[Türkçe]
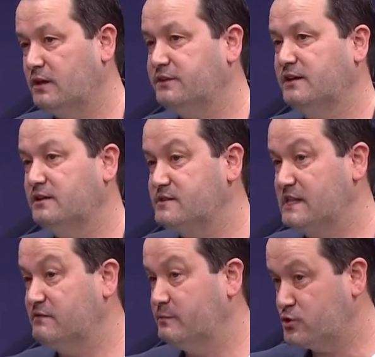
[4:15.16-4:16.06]
aday
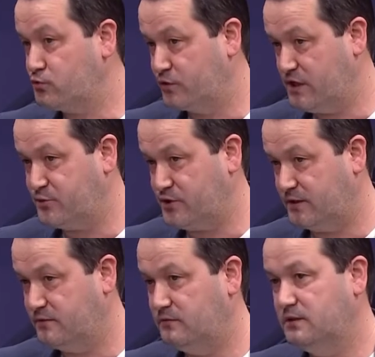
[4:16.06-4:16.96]
sınava başvuru yapacak.
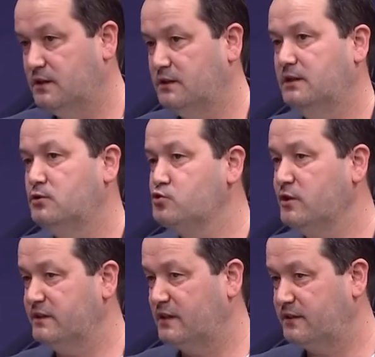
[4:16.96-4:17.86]
Şu
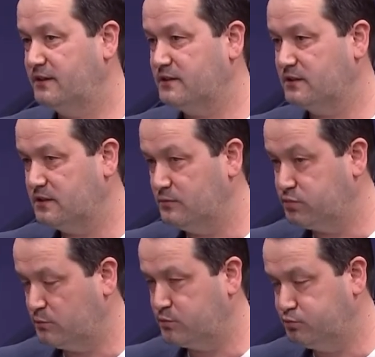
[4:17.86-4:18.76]
ana kadar ki
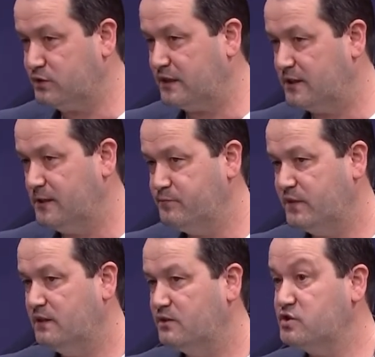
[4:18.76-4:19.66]
bu rakam
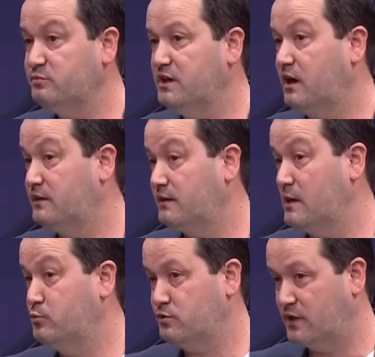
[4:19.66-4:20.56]
şimdiye
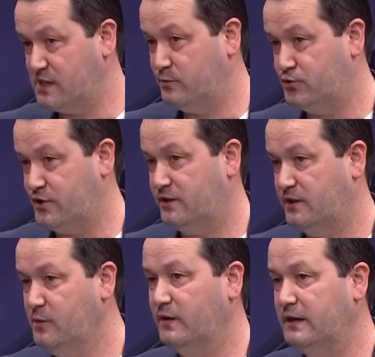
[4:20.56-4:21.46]
kadarken büyük rakam olacak.
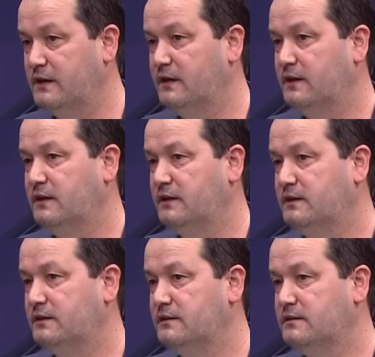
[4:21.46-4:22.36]
Ama
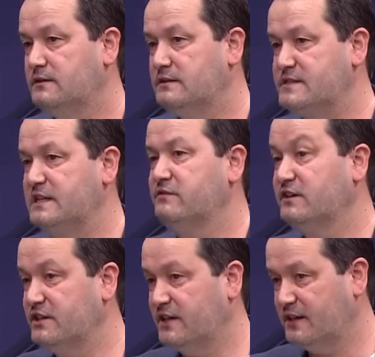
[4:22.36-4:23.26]
sınava
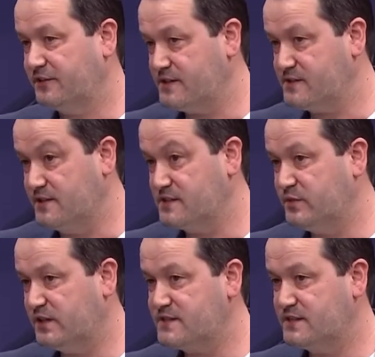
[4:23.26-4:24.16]
giren aday sayısı
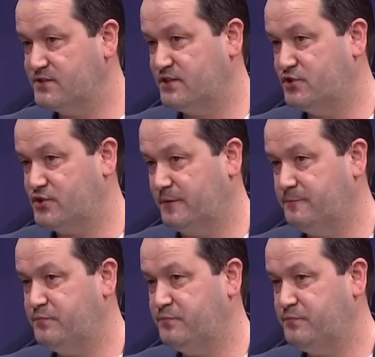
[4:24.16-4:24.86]
biraz daha azalacak.